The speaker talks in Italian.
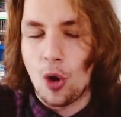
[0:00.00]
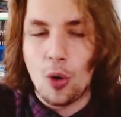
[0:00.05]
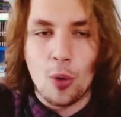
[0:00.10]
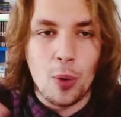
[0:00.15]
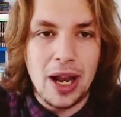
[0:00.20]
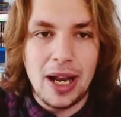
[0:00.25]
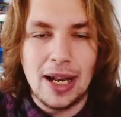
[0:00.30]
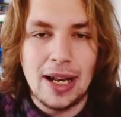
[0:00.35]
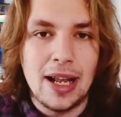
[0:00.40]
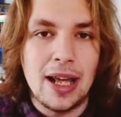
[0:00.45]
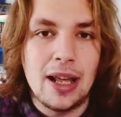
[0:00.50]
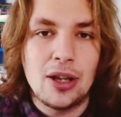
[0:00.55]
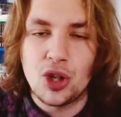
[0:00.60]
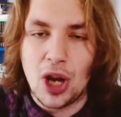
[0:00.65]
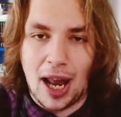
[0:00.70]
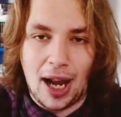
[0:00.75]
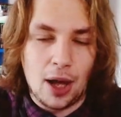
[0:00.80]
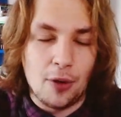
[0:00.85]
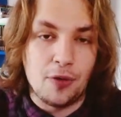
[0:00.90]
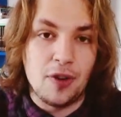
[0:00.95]
quindi, cioè
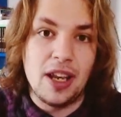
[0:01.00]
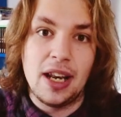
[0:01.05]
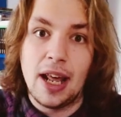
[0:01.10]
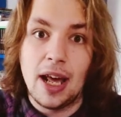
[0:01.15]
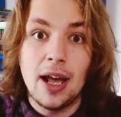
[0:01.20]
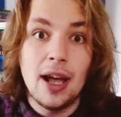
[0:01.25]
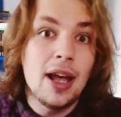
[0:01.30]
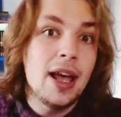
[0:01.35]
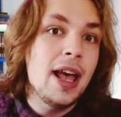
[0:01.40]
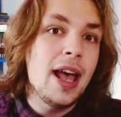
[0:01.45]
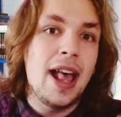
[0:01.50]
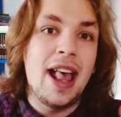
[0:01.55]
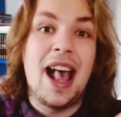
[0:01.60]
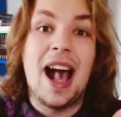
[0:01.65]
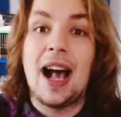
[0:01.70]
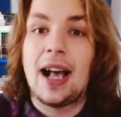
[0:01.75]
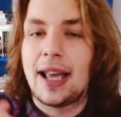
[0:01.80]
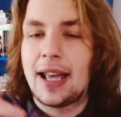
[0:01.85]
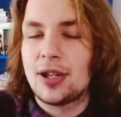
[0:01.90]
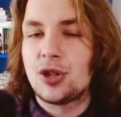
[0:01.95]
alla fine è anche